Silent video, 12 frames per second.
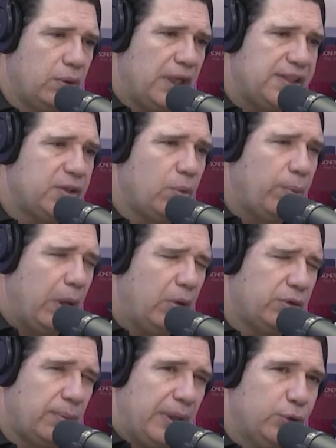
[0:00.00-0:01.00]
lá em São
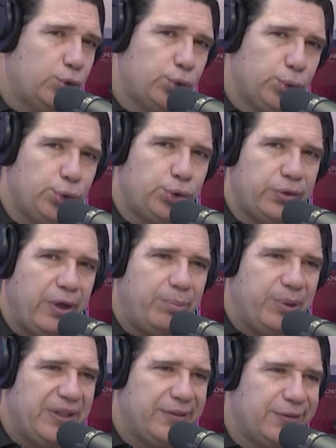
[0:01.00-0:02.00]
Paulo chamado Xuxo, né, o
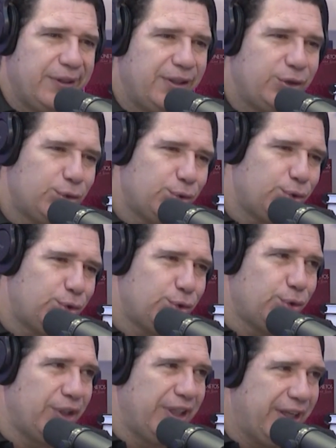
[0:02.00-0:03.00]
apelido dele era Xuxo, da praia
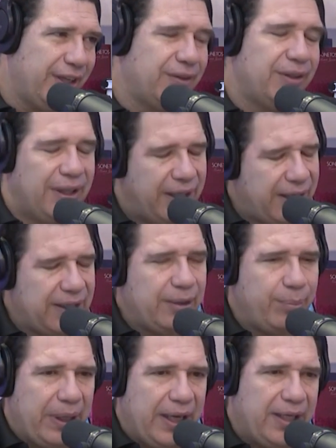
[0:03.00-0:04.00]
Juliano, mesmo. era da
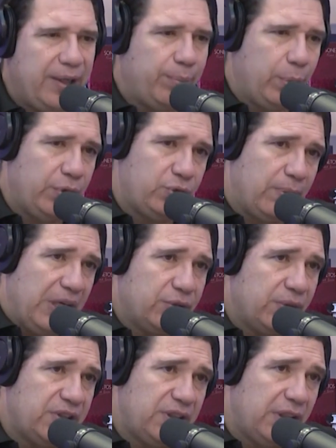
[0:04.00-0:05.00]
praia. Depois o mais
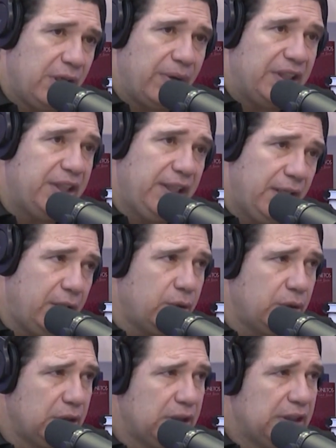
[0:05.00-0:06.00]
conhecido era o
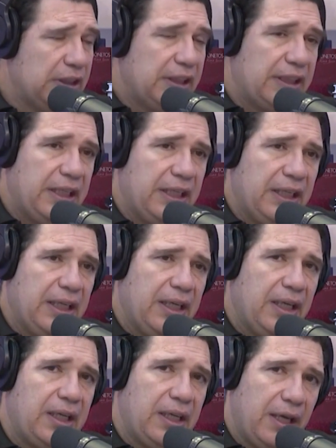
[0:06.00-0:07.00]
Adriano,
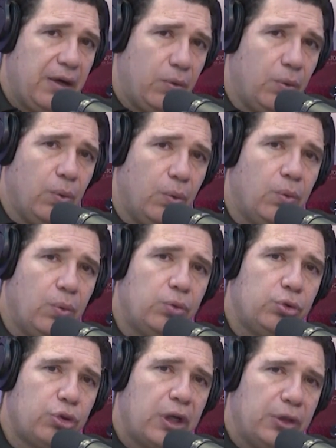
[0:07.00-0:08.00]
que, que é um, um,
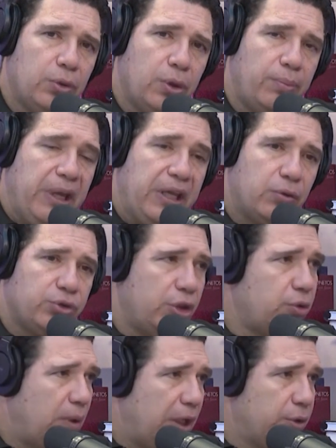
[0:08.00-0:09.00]
um jogador bem
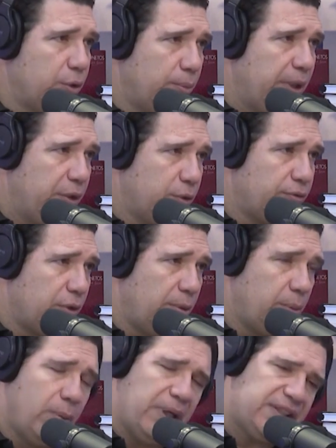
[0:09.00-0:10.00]
conceituado no meio do
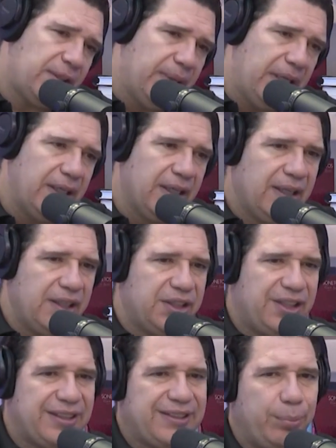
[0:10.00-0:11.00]
voleibol, mas também
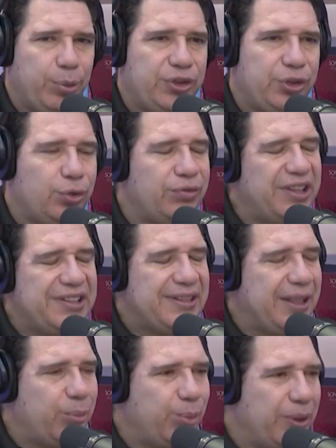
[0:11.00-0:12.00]
já se aposentou faz tempo.